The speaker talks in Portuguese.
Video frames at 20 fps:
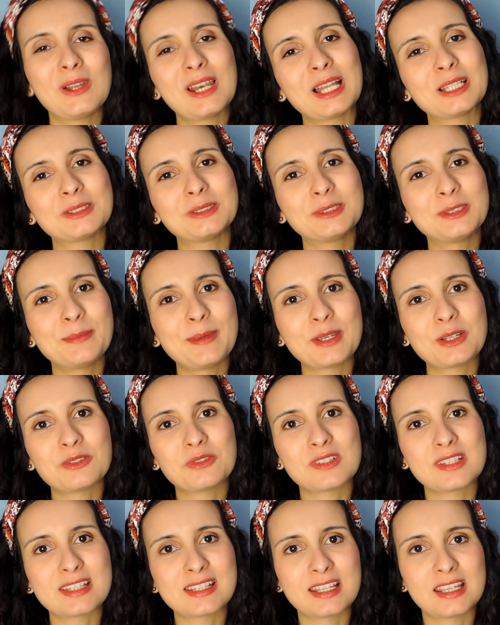Olá, tudo bem
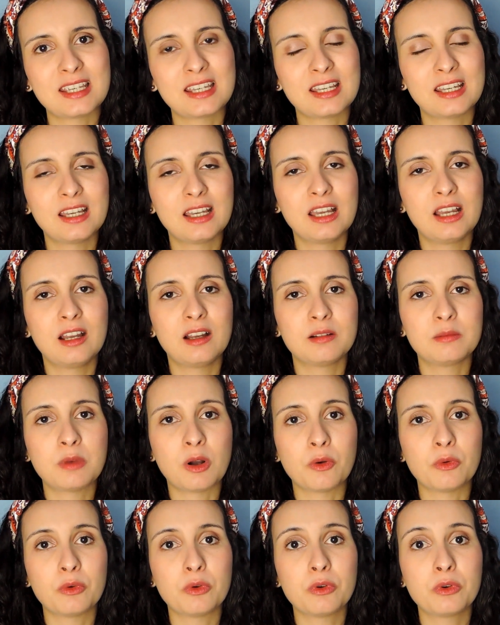com você?
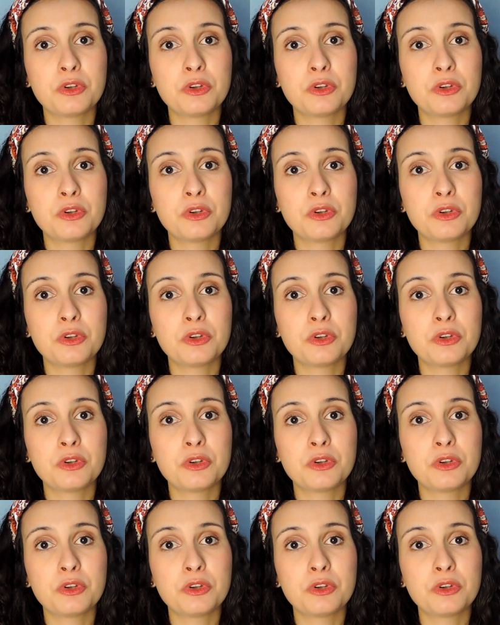Bom,